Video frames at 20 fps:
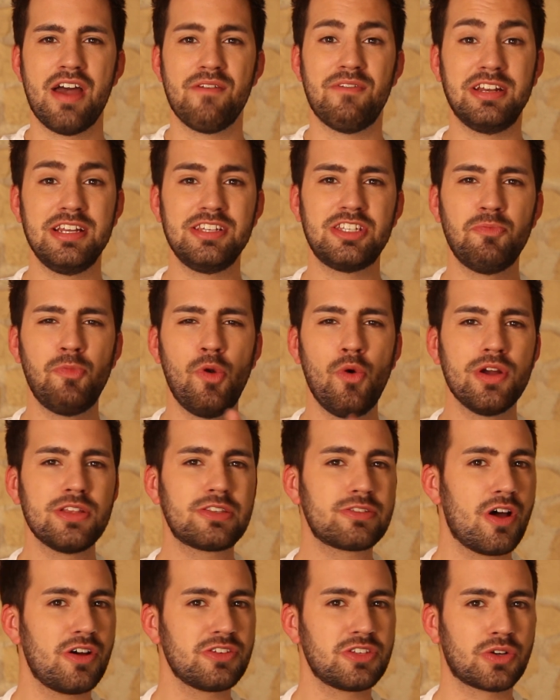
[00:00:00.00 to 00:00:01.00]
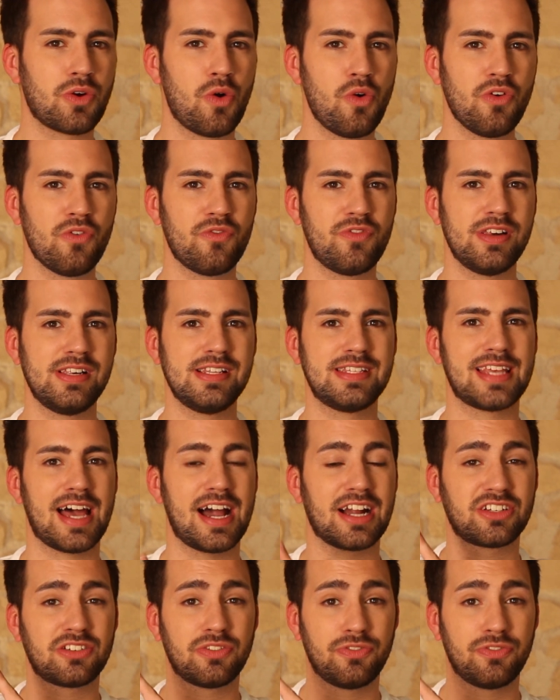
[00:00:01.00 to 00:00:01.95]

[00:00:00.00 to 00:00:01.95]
Wer diese Blu-ray zu Hause gucken will, sagt